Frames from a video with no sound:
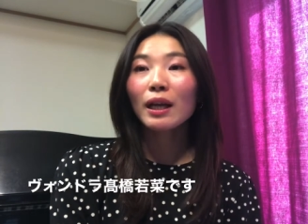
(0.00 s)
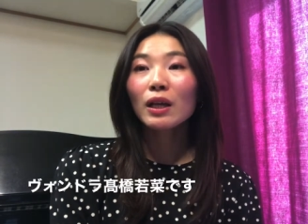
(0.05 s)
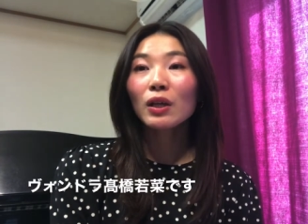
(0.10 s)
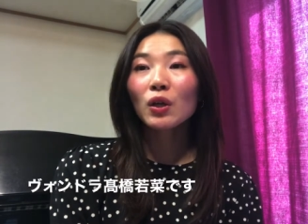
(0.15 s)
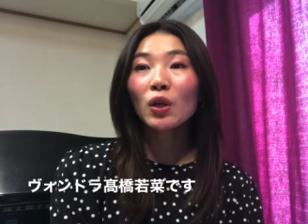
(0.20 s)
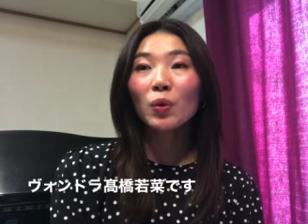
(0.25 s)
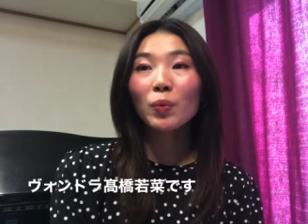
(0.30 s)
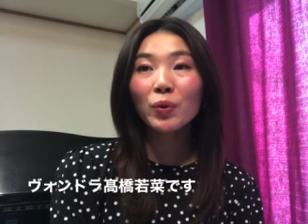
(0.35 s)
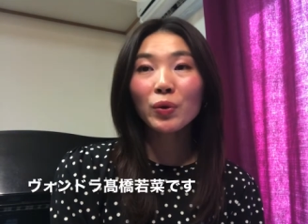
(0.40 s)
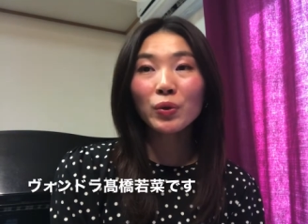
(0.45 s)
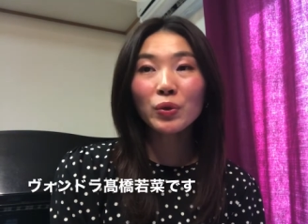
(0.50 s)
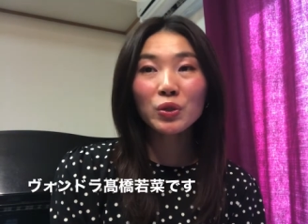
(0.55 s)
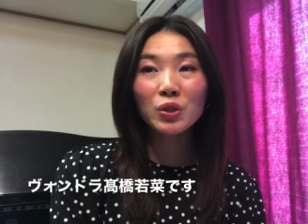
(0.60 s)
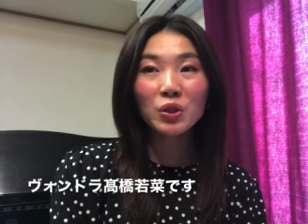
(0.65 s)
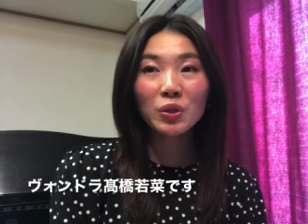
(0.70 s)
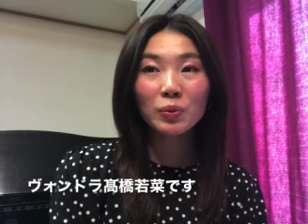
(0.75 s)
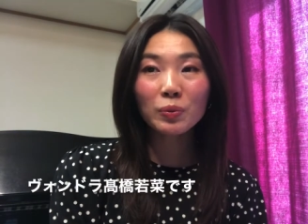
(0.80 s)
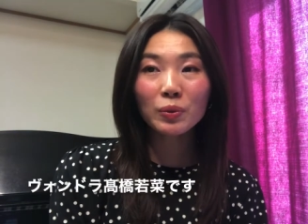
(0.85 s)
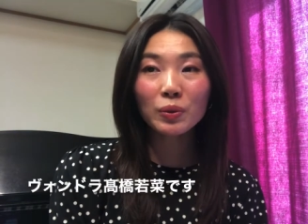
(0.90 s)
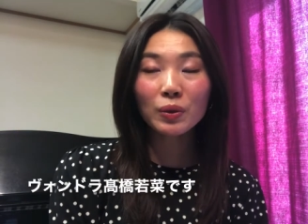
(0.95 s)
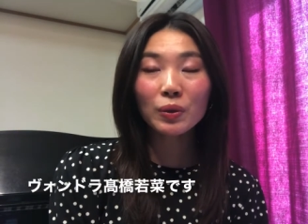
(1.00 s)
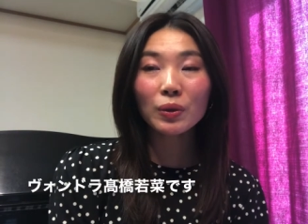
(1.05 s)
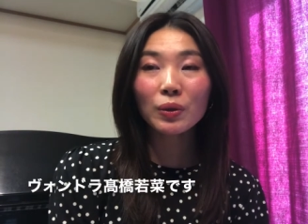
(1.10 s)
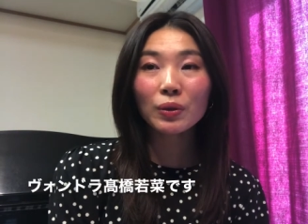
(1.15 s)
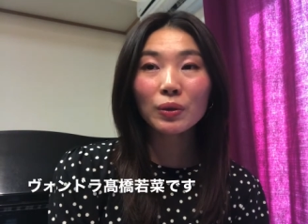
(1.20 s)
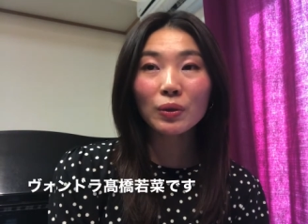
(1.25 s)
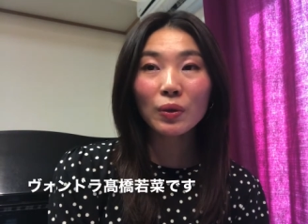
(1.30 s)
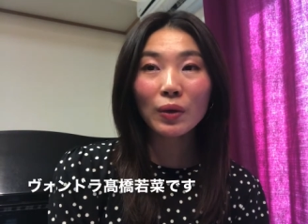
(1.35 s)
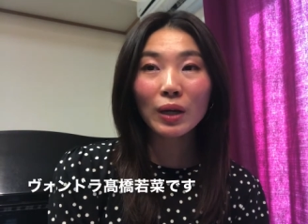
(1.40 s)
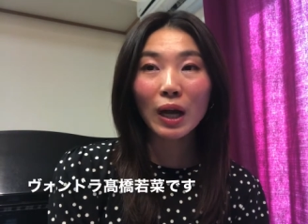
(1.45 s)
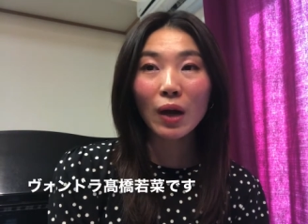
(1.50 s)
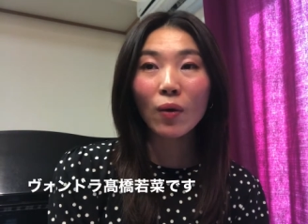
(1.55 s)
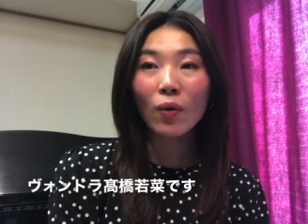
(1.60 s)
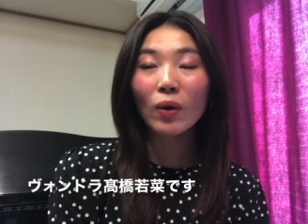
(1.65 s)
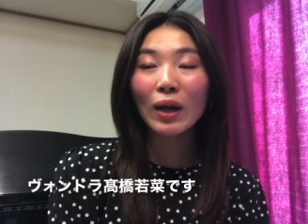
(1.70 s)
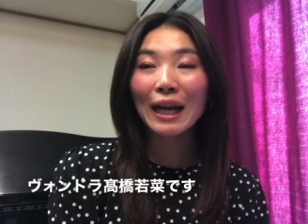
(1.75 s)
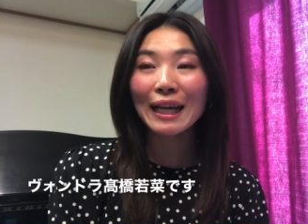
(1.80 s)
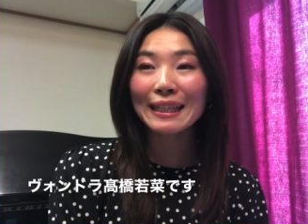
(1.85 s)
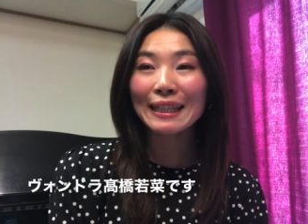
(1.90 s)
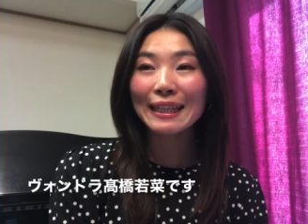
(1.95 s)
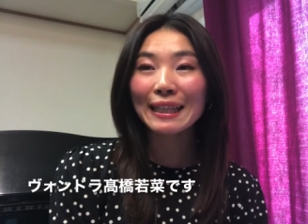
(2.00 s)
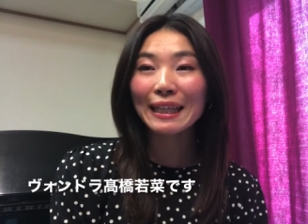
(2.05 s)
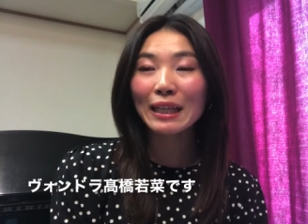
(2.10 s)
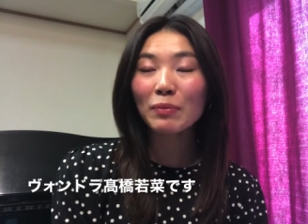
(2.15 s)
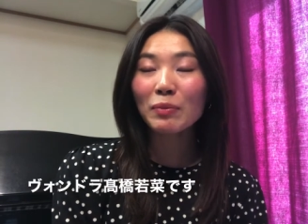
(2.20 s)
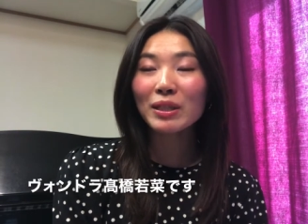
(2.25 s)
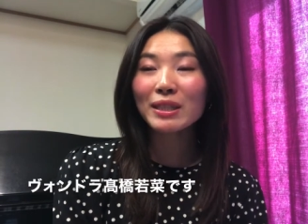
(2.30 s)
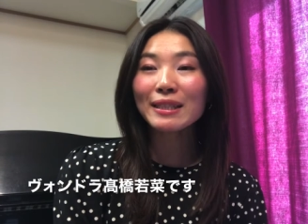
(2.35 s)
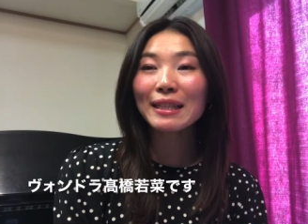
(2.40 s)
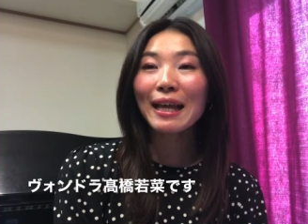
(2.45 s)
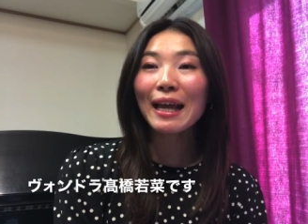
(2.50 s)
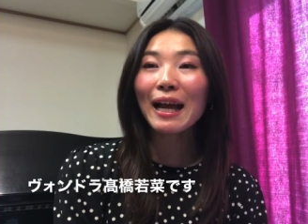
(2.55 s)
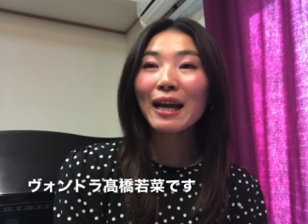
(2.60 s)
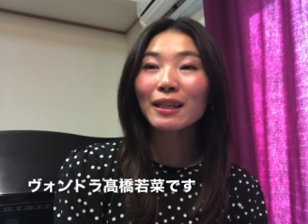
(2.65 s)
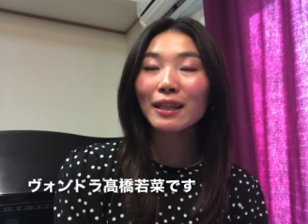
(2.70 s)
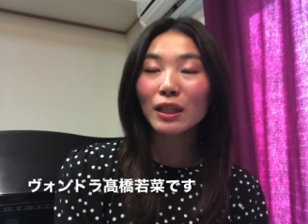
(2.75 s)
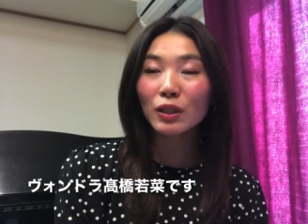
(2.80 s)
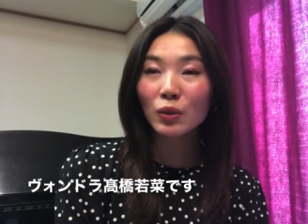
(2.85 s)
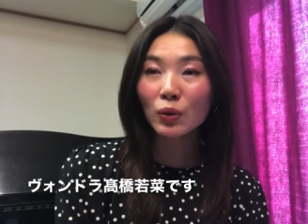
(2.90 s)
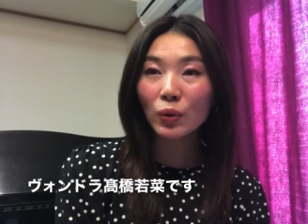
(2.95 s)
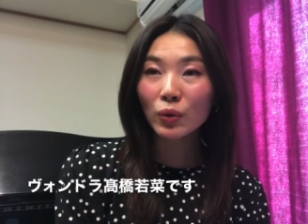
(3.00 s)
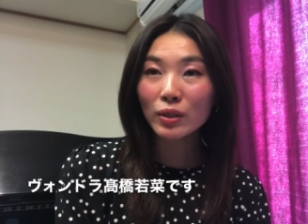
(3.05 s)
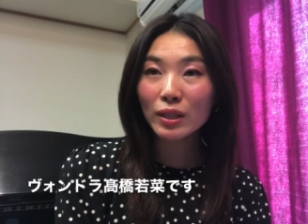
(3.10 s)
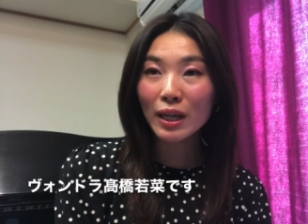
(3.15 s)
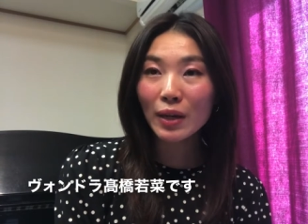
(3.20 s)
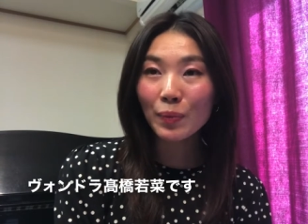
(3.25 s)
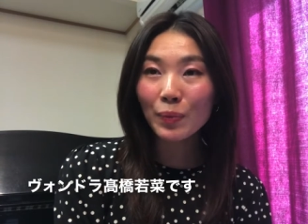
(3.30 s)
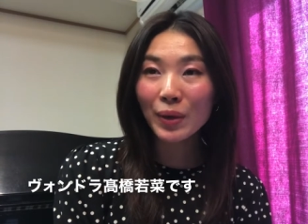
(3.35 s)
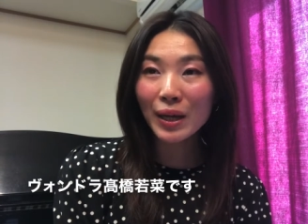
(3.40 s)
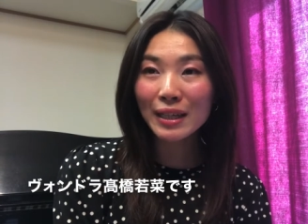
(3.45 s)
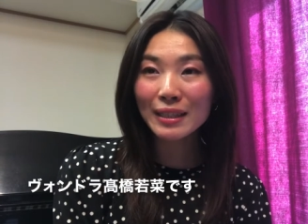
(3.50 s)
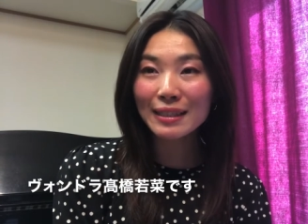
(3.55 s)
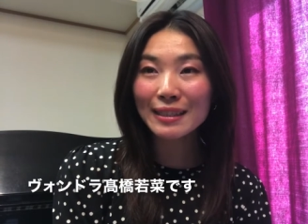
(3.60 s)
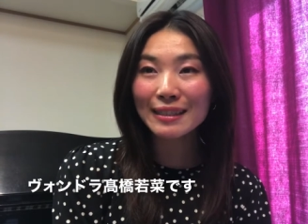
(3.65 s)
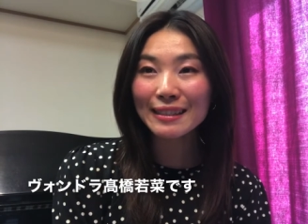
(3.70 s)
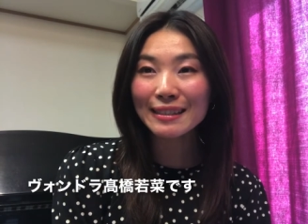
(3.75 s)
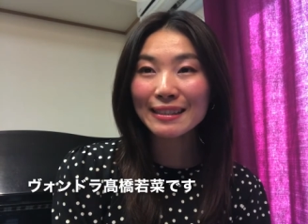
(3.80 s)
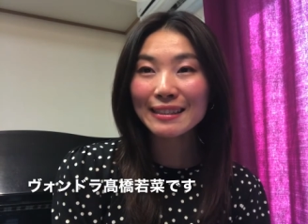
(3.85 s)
今日も YouTube 動画をご覧いただきましてありがとうございます。